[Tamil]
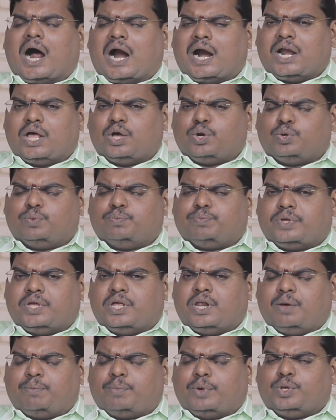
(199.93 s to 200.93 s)
அழகும்
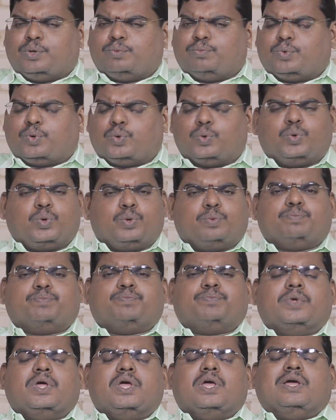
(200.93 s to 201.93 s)
இளமையும் கூடும்
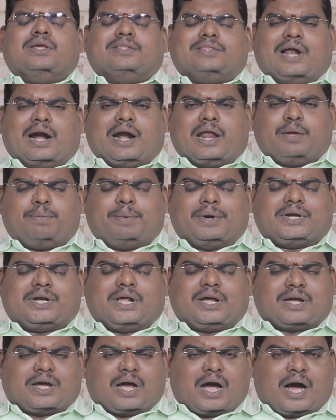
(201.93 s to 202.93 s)
தடைப்பட்ட